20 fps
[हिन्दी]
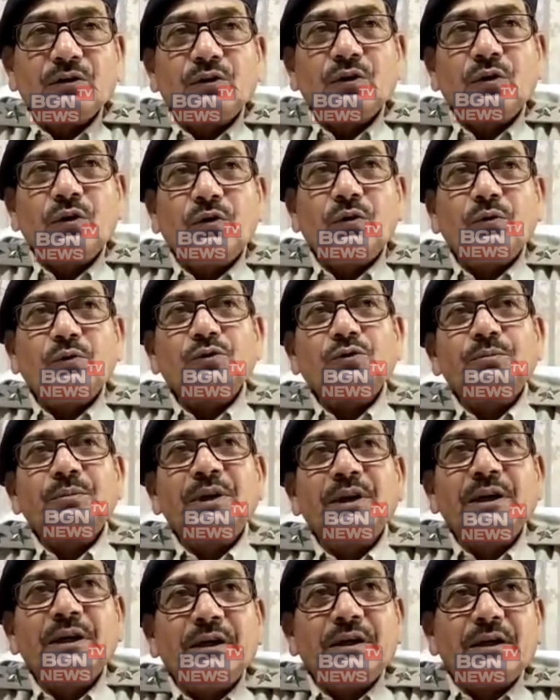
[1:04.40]
तो
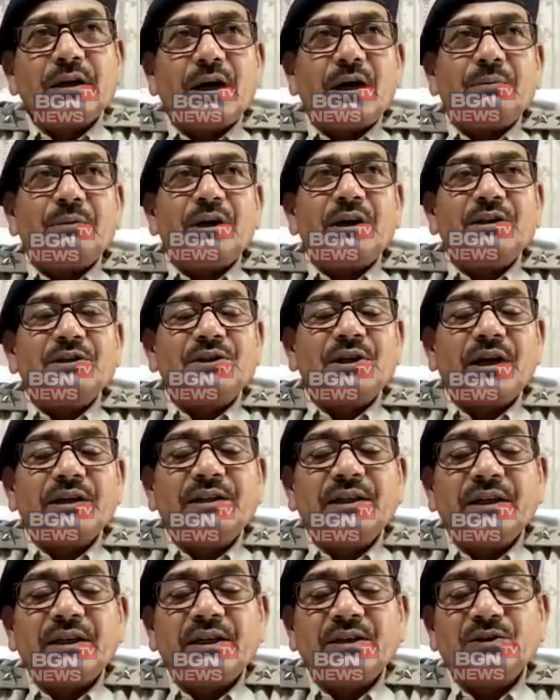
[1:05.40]
उसमें हमारी
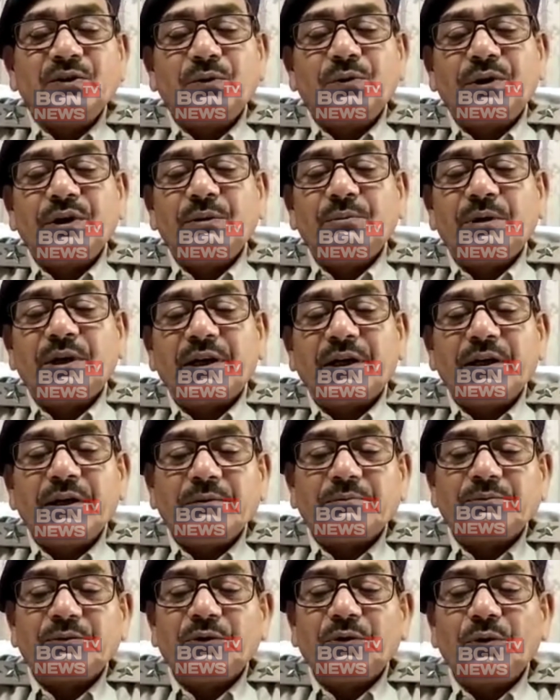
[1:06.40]
सीआईए की जो टीम
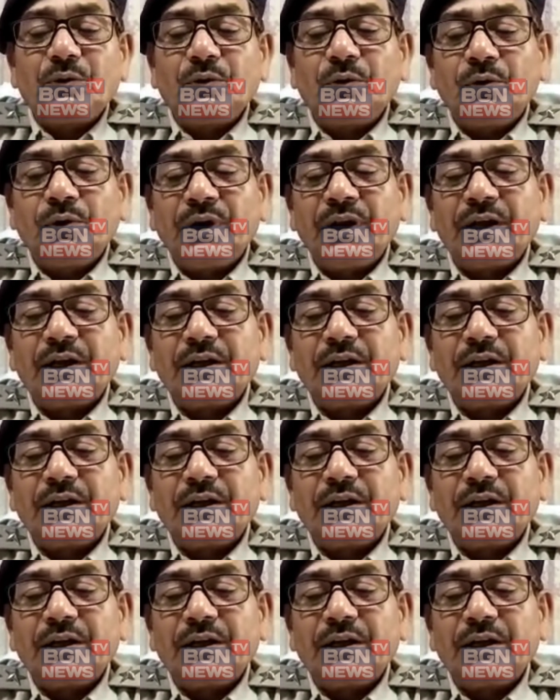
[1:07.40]
है उन्होंने